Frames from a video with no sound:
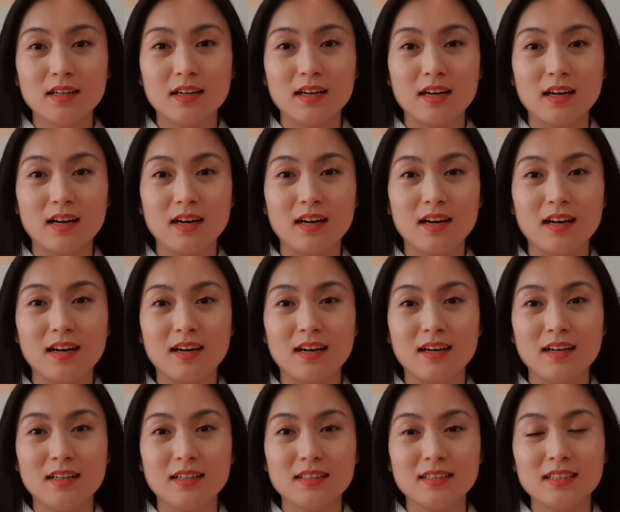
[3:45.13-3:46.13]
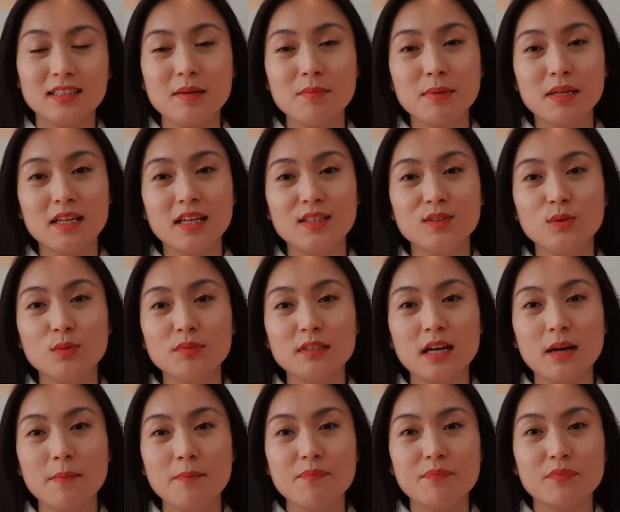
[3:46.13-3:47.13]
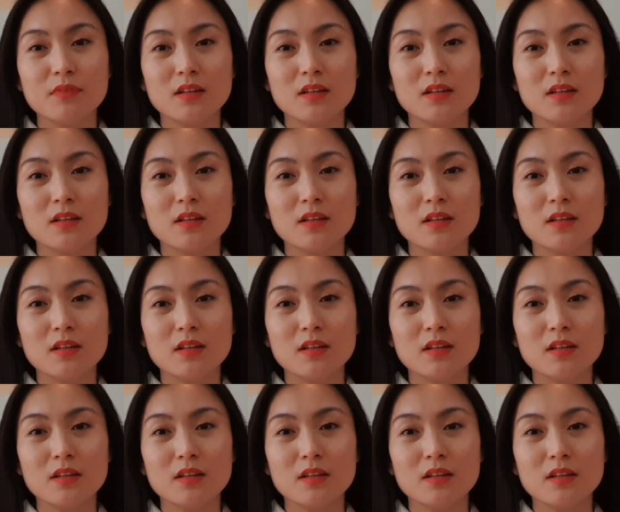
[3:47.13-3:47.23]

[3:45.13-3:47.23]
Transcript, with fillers: à, Thế thì mình hình dung nhá,